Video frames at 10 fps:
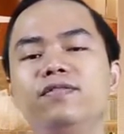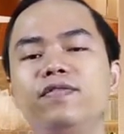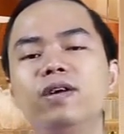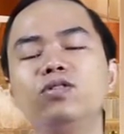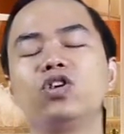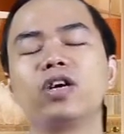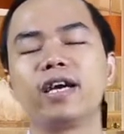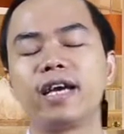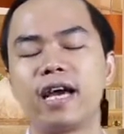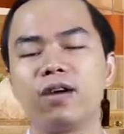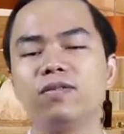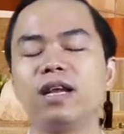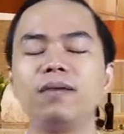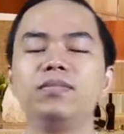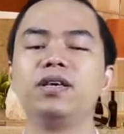phễu cho khách hàng cũng
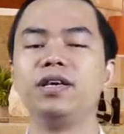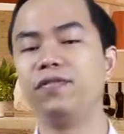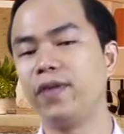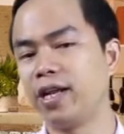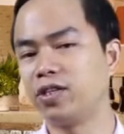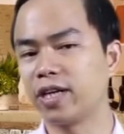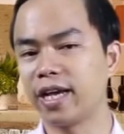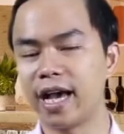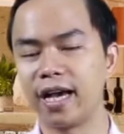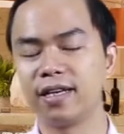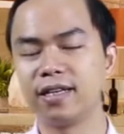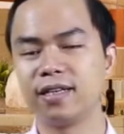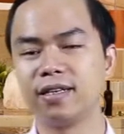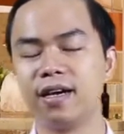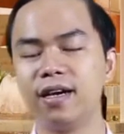làm như event cho khách hàng
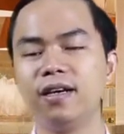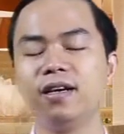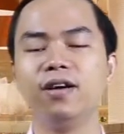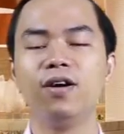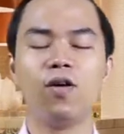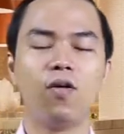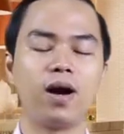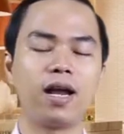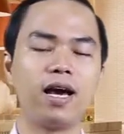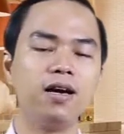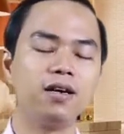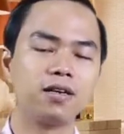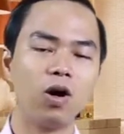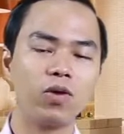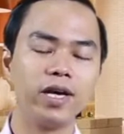à. hoặc là
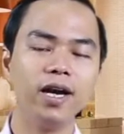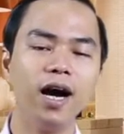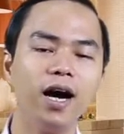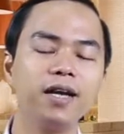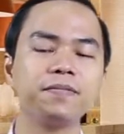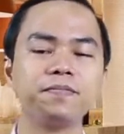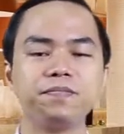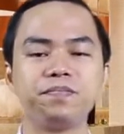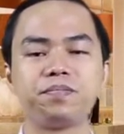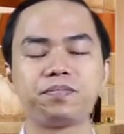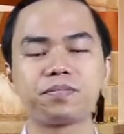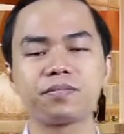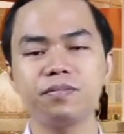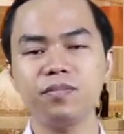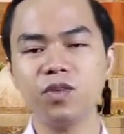cầu kỳ hơn
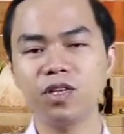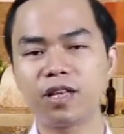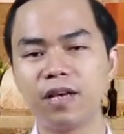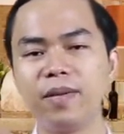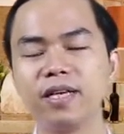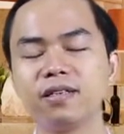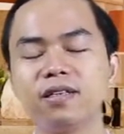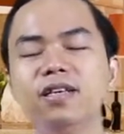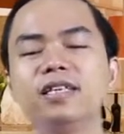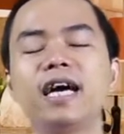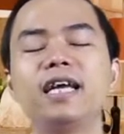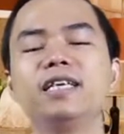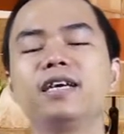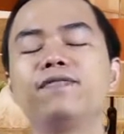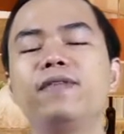thì mình đưa ra
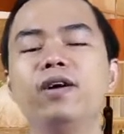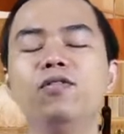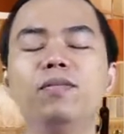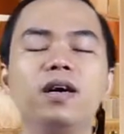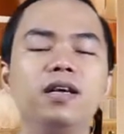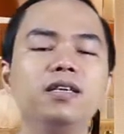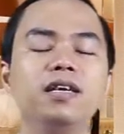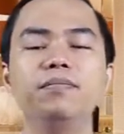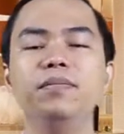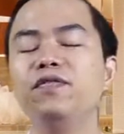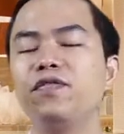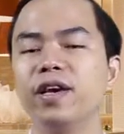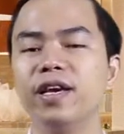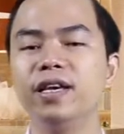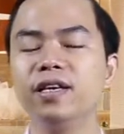những cái phễu mà gần như là miễn
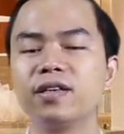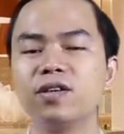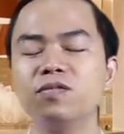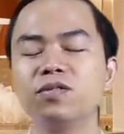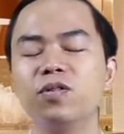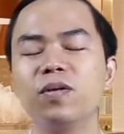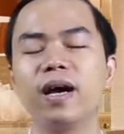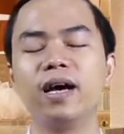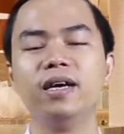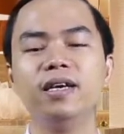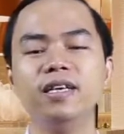phí đúng đúng không ạ